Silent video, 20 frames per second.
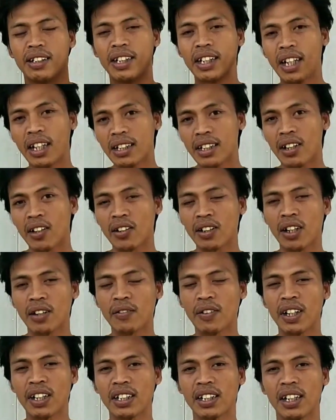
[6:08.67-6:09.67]
Jika telur
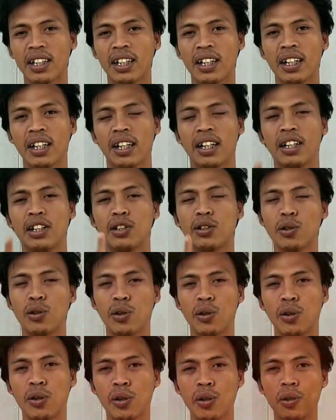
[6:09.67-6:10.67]
yang fertil
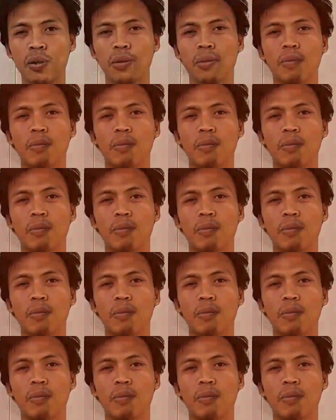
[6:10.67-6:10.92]
itu